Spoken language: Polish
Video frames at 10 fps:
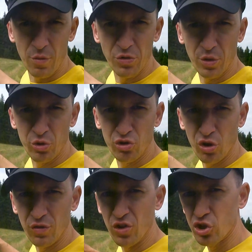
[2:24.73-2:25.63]
z tamtej
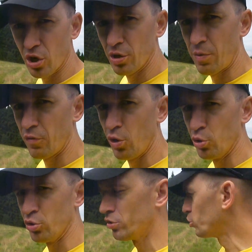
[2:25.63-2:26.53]
strony widać szklane pawilony.
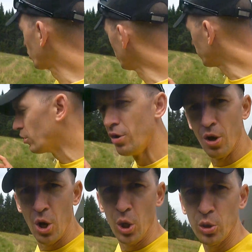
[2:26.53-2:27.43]
No nie do końca,
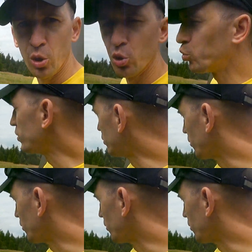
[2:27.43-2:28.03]
tylko twister.